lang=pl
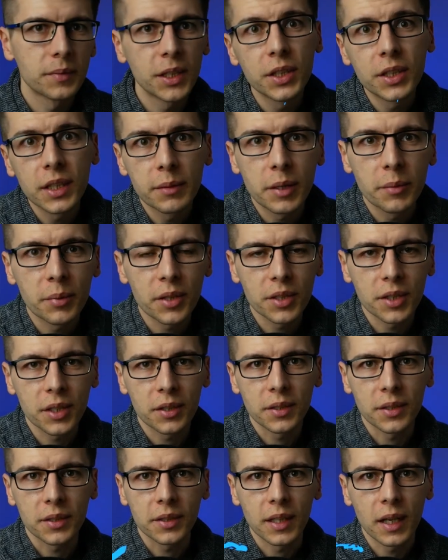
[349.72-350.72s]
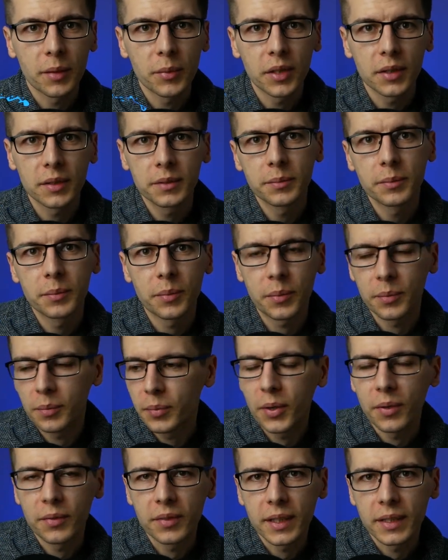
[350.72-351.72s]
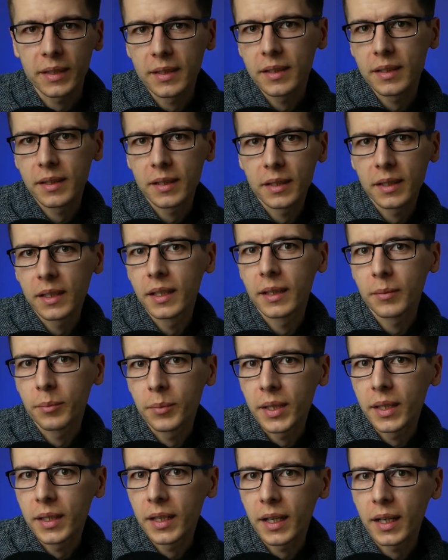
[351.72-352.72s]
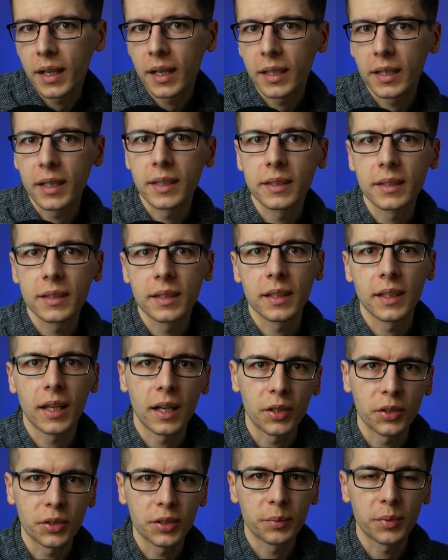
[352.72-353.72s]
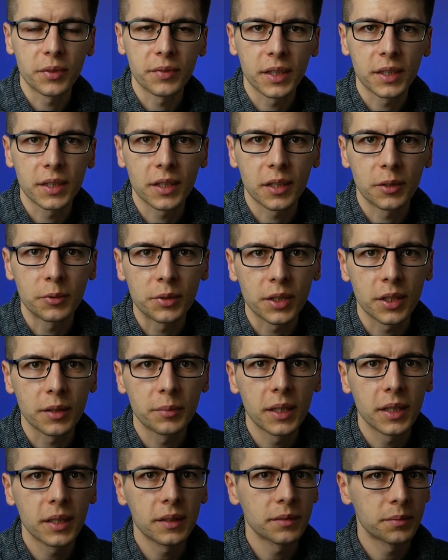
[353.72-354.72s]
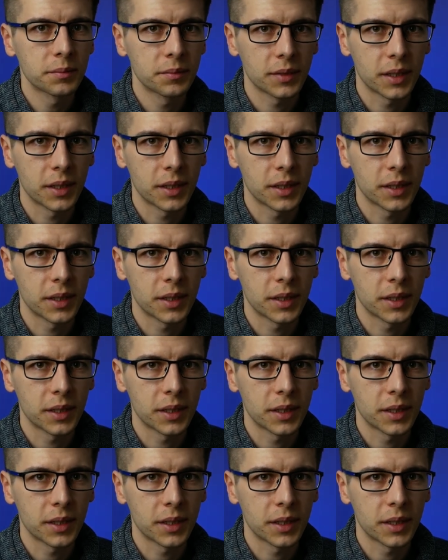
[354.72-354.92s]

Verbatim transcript: I Ciebie proszę o to samo. Powiedz, mi jaka jest jakość powietrza u Ciebie.